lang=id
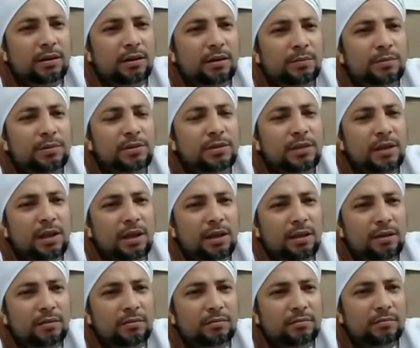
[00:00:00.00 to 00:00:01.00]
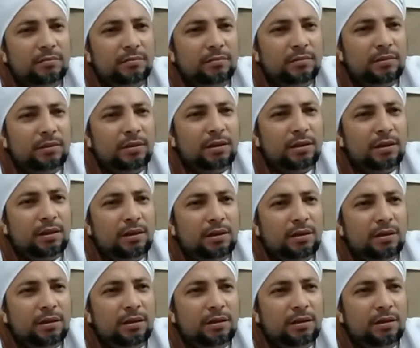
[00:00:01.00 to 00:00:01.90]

nggak bisa ya